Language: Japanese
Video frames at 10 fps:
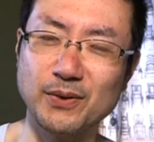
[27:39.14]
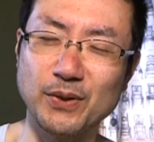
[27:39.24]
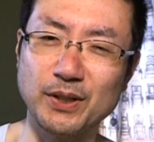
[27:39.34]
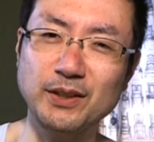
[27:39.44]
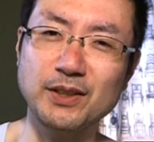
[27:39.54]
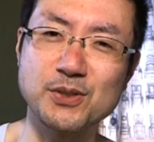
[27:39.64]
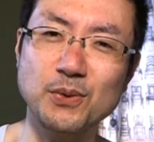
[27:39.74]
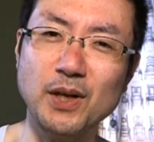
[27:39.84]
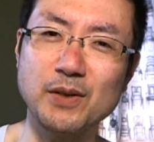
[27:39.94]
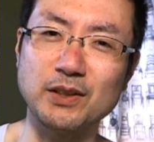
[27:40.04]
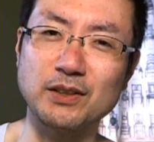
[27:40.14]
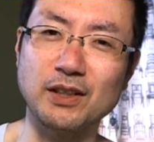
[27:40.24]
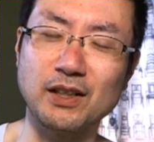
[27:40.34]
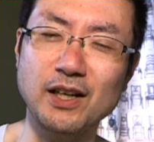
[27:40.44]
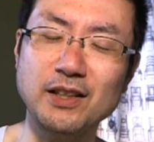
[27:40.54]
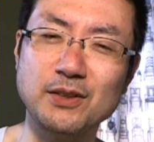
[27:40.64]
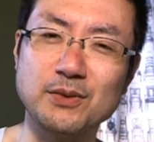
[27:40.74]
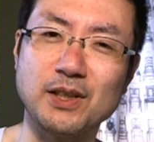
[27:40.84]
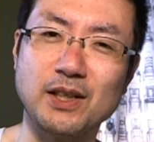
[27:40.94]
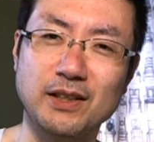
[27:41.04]
これだって将来にわたって帰ってく
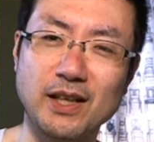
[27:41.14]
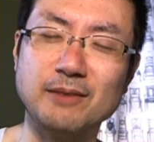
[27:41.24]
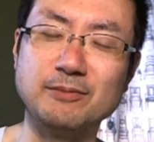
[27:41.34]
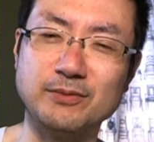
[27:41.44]
るからね